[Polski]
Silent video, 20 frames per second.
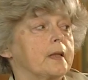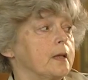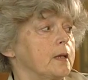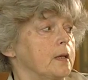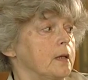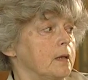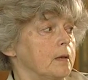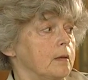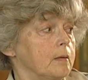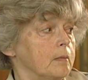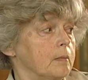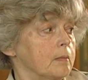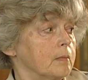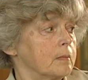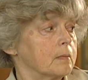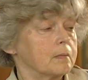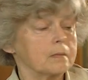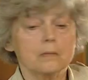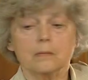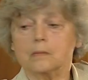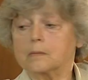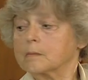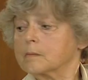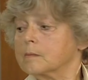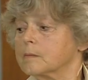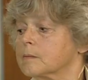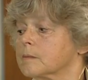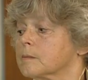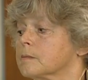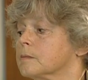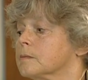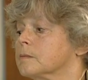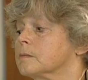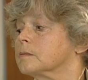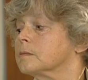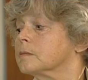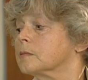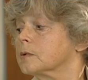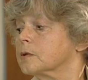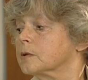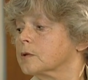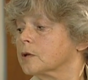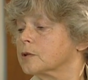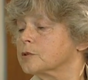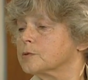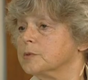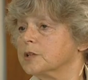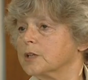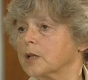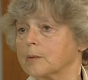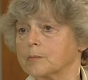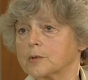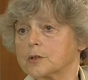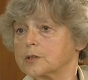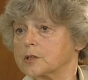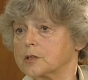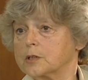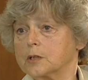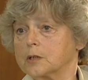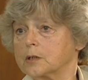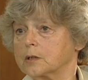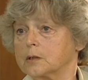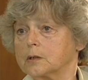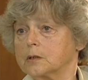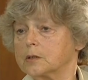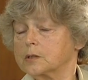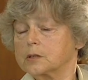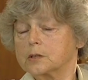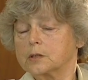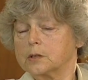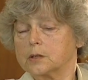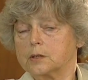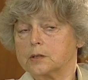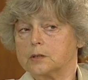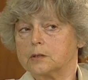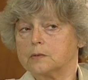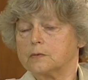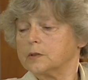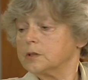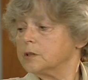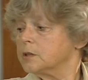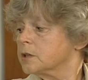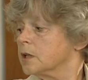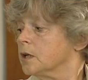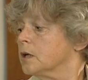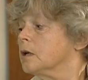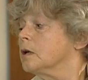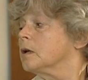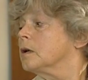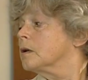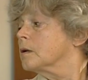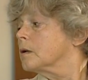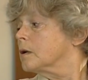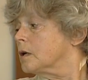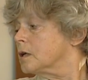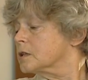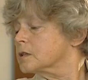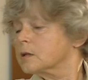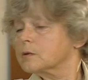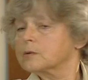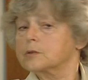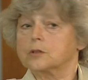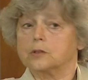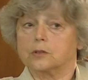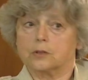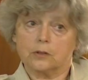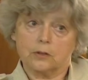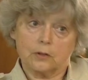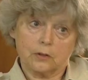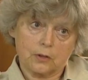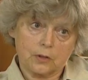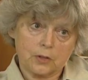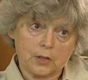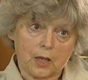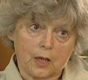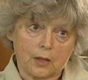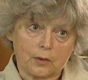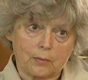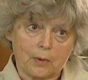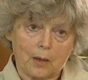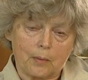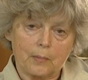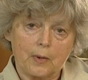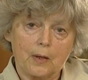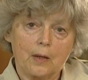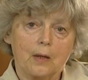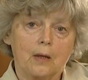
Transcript: i mm, ktoś mi tam jeszcze nie, jeszcze nie dziwisz, kazał siąść. No to siadłam.